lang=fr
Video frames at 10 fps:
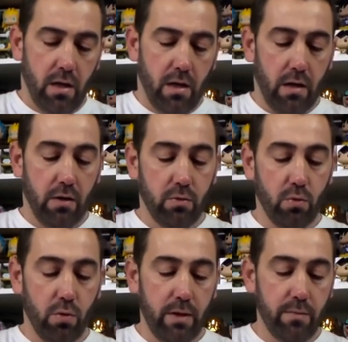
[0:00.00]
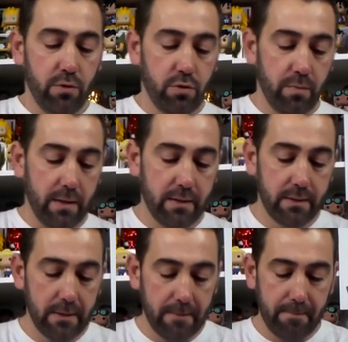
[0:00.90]
En gros, il me
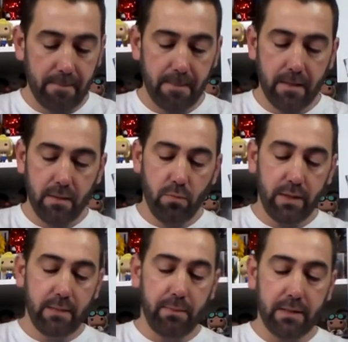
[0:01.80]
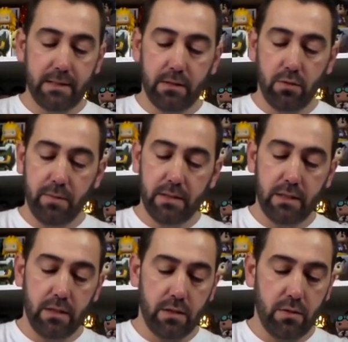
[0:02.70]
demande, moi qui pratique le
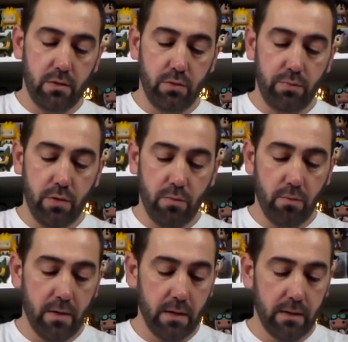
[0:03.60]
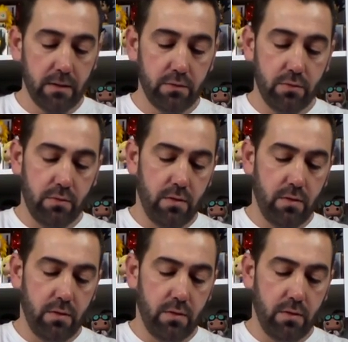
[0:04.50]
métier depuis un moment, je,